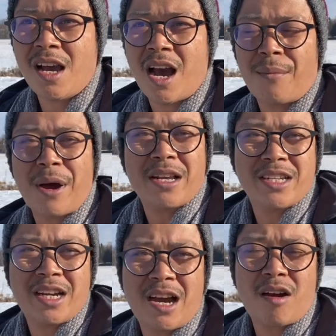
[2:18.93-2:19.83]
apa aja
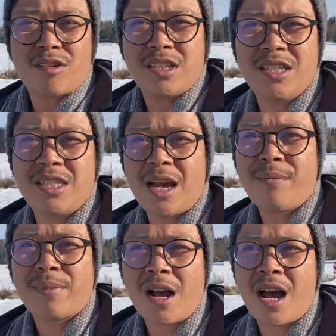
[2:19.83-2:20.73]
yang harus
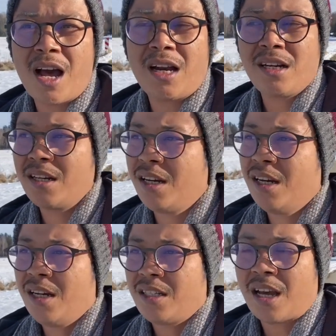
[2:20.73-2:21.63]
disiapkan,
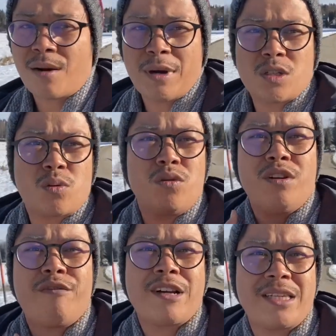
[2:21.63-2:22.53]
cara masuk
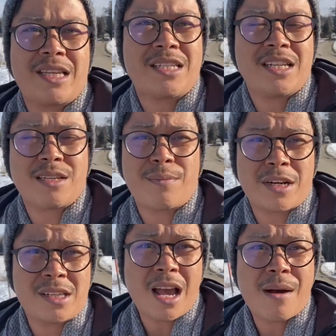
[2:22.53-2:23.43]
universitasnya
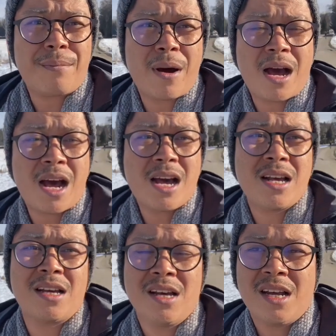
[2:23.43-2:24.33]
seperti apa,
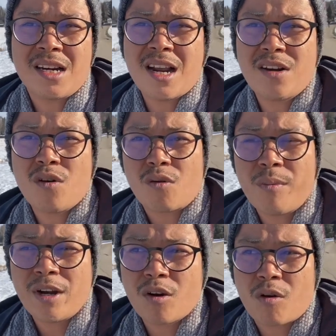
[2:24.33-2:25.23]
dan
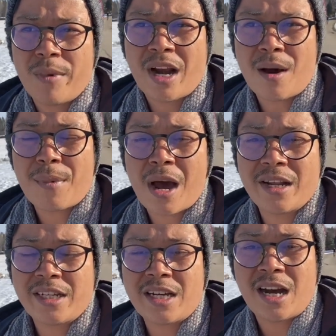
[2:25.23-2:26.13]
dokumen-dokumen apa
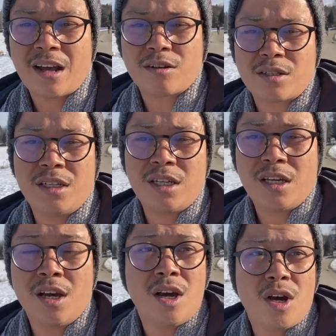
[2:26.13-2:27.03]
aja yang harus di
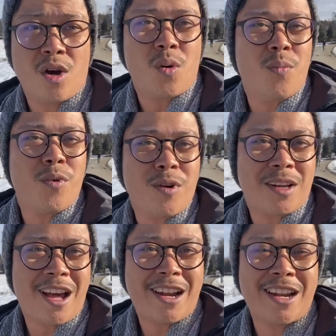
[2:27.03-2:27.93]

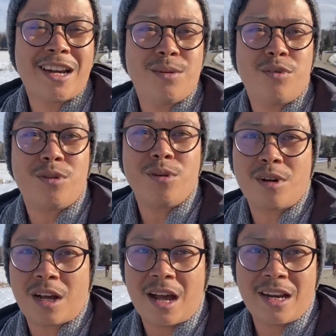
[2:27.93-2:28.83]
kumpulkan dan
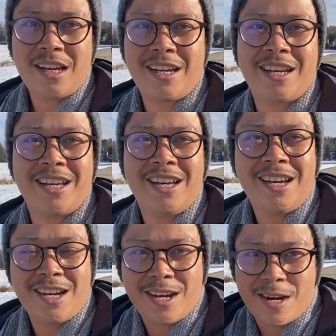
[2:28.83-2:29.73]
dibutuhkan.
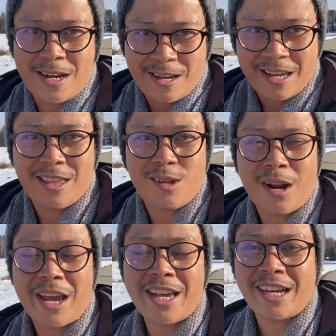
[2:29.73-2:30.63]

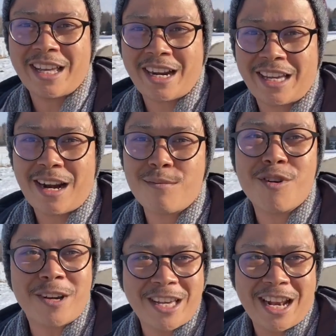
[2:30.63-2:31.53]
Itulah yang kira-kira
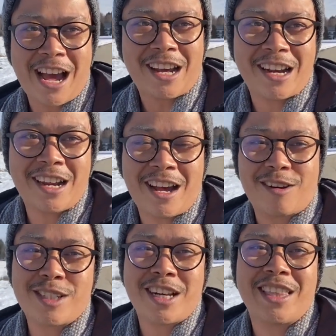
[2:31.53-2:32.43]
mungkin akan
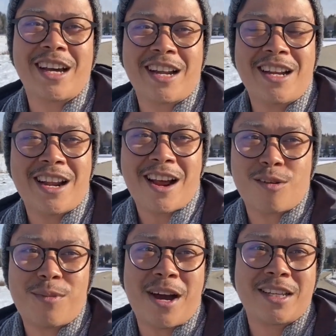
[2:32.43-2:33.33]
aku ceritakan dan
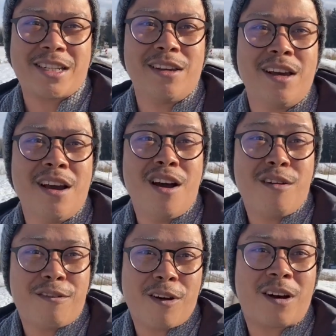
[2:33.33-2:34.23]
aku bahas di
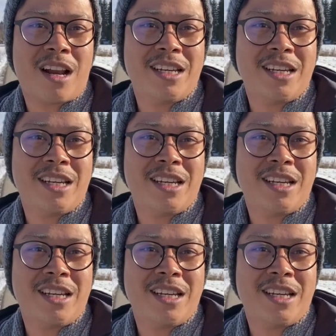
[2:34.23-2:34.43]
vlog kali